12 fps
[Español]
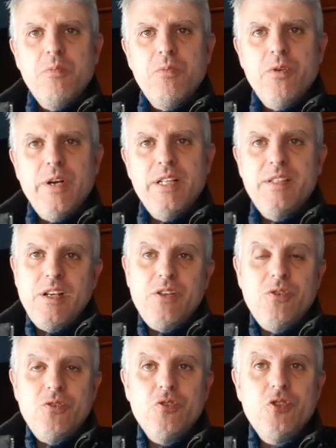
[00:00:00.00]
pues este
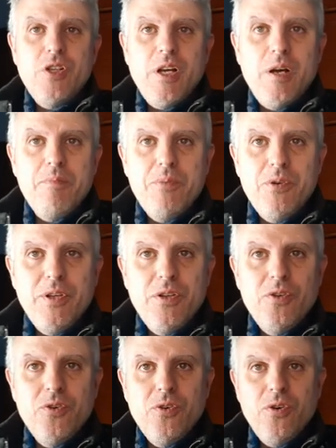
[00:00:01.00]
año no se han
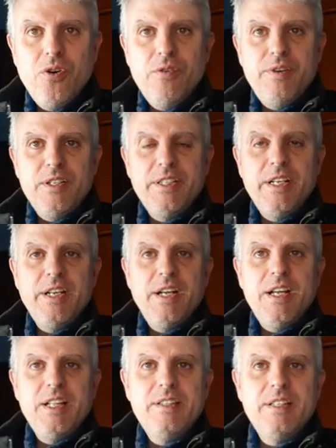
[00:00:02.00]
podido ofrecer
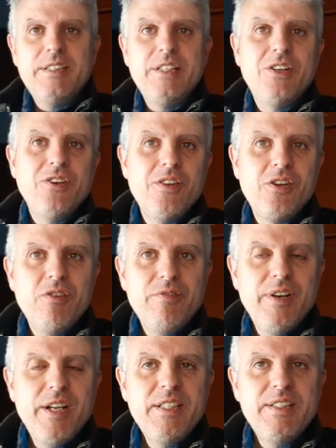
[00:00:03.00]
este ciclo de
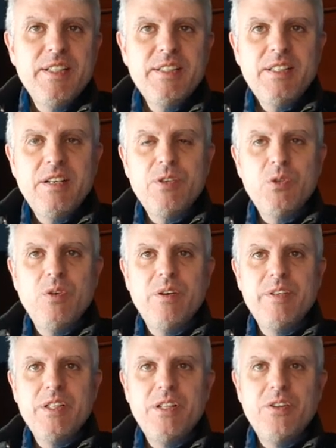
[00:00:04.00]
conferencias que
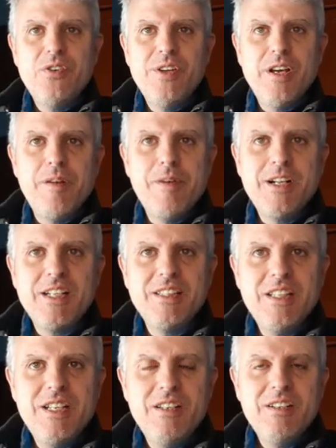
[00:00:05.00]
habitualmente doy en el
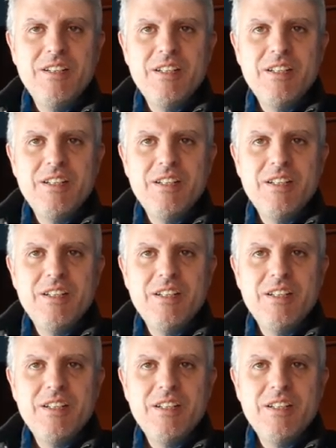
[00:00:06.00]
mercantil,